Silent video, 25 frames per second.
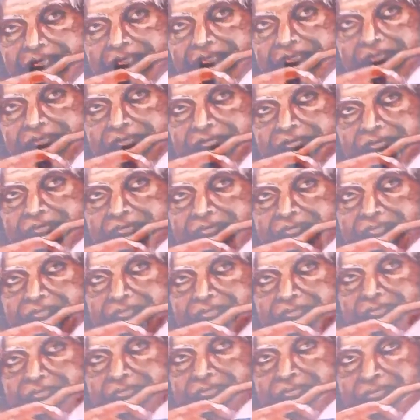அதாவது
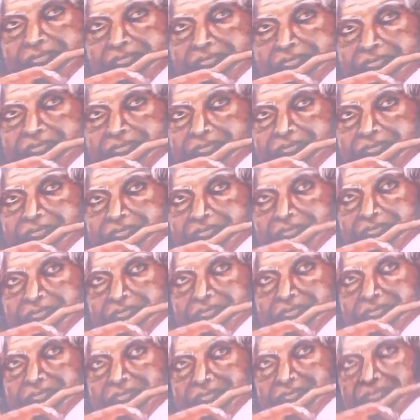அவங்க வந்து எப்படி
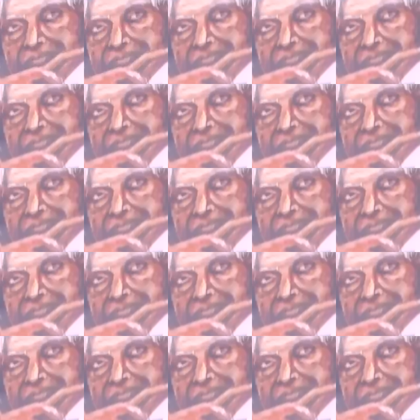கூப்பிட்டாங்கன்னா